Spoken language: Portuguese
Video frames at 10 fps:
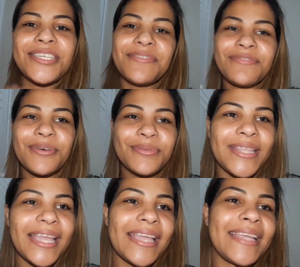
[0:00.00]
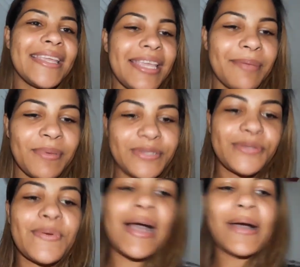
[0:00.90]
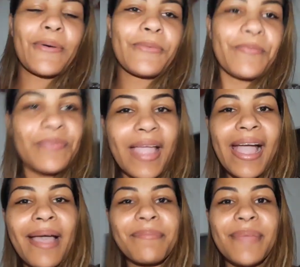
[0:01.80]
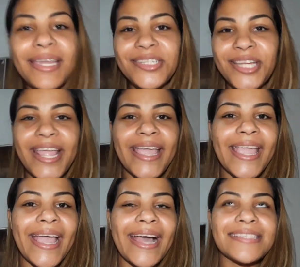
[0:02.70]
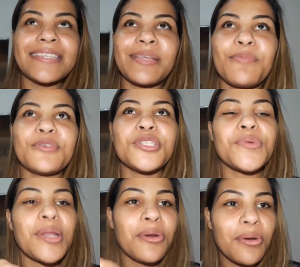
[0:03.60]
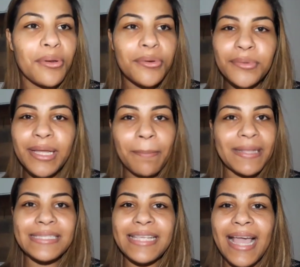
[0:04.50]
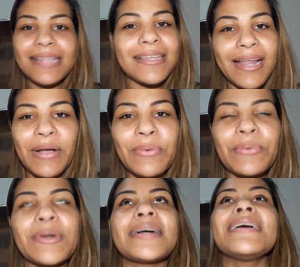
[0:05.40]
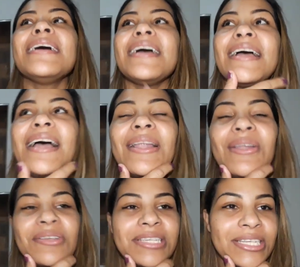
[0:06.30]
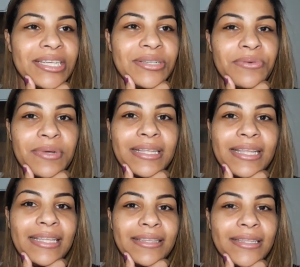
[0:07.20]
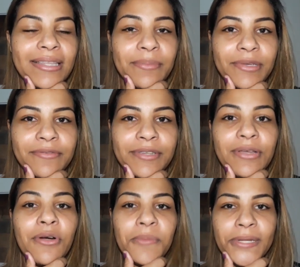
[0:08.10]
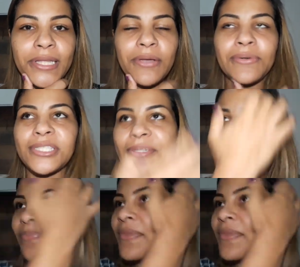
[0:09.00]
voltei aqui, pessoal. Acabei de chegar em casa depois de uma longa passeada na rua. Nossa, gente, eu nunca andei tanto na minha vida como eu andei hoje.